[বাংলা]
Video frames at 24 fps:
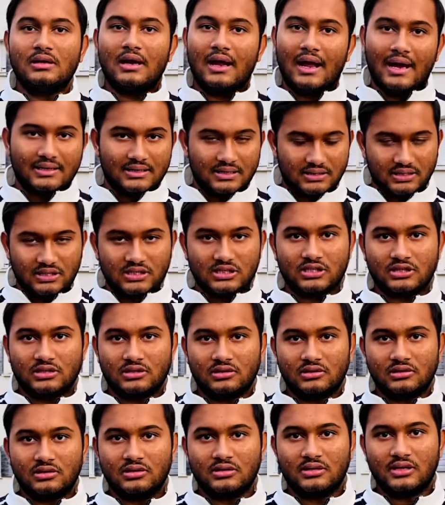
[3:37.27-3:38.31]
একটা দেশ এটা
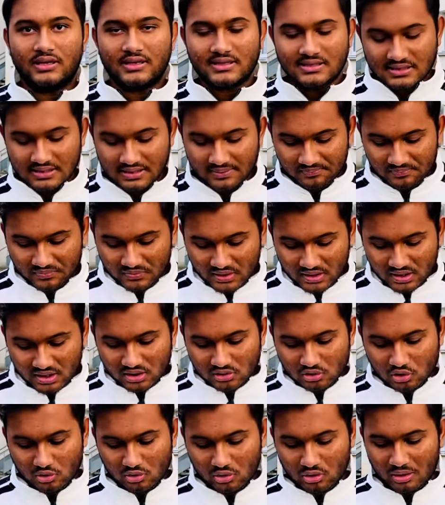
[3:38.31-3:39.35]
ঠিক আছে
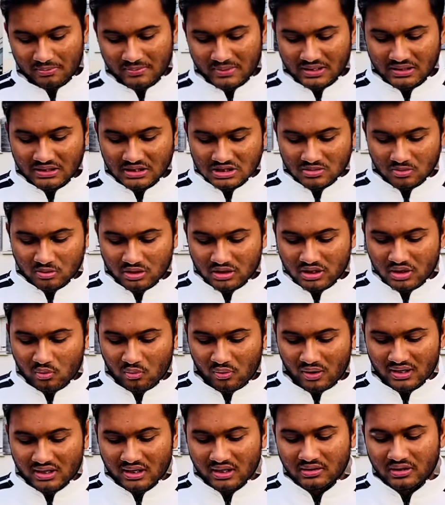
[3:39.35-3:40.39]
তো আমি ইংলিশে বলে দিই
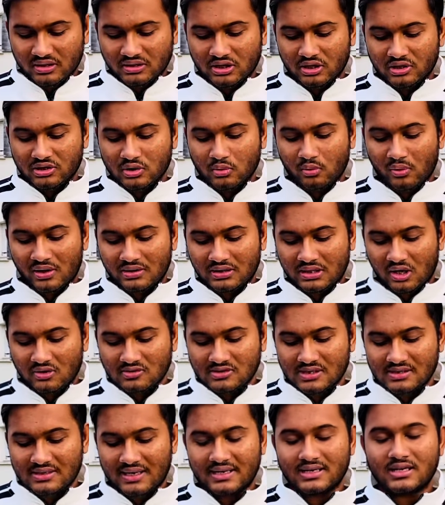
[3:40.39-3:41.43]
ওয়ান হান্ড্রেড থার্টি ওয়ান
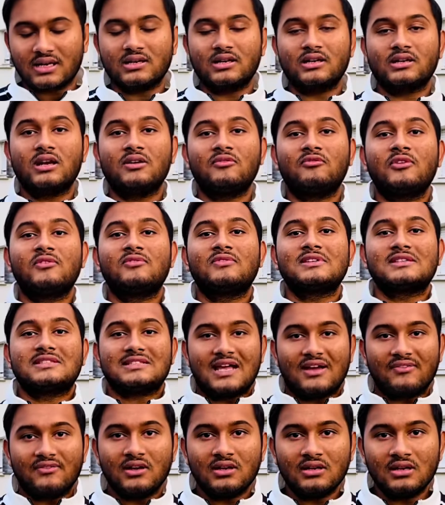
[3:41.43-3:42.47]
থাউজেন্ড নাইন হান্ড্রেড অ্যান্ড ফিফটি
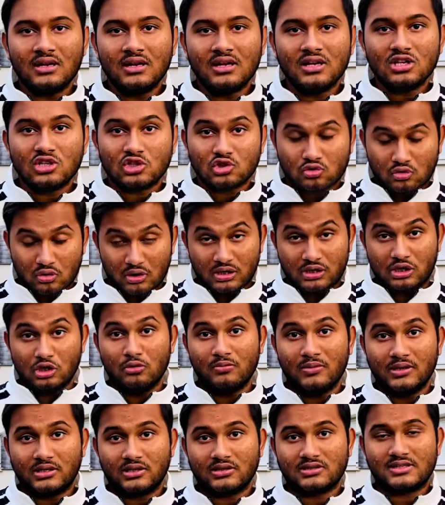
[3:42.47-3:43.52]
সেভেন স্কোয়ার
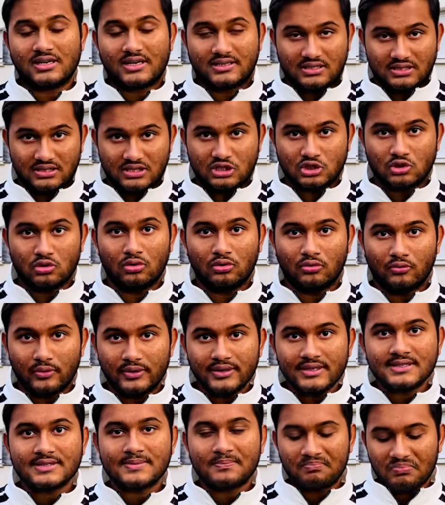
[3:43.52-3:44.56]
কিলোমিটার্স একটা দেশ হলো
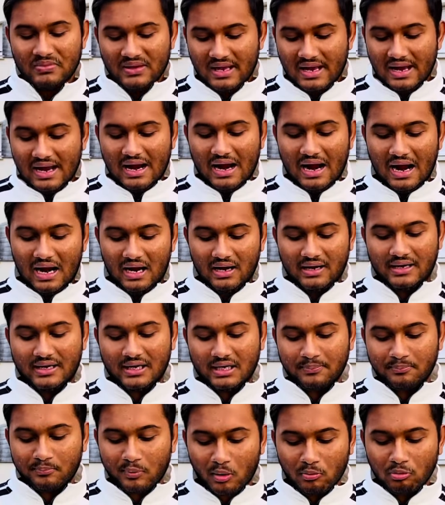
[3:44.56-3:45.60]
গ্রিস আর
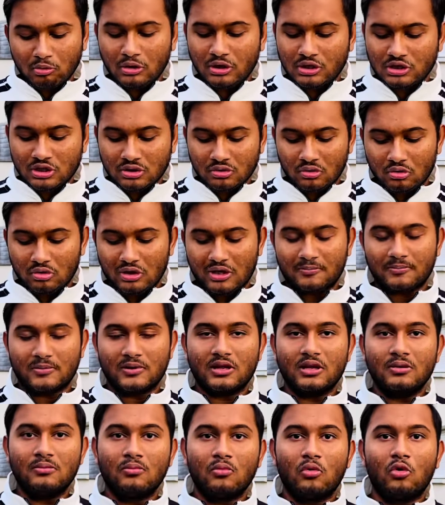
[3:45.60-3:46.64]
এখানে পপুলেশন হলো
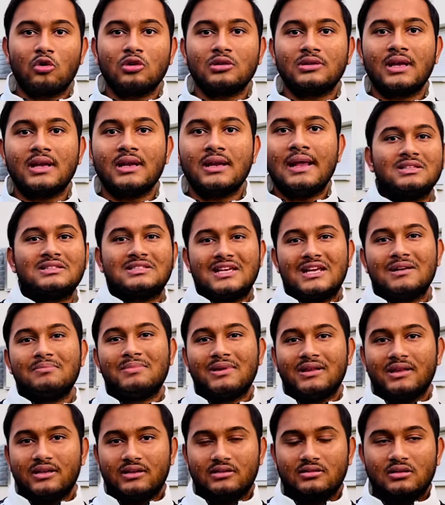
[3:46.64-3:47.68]
আপনাদের মোর দেন টেন
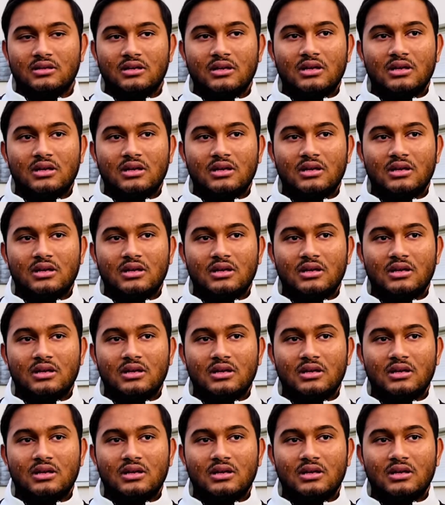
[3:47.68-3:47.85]
মিলিয়ন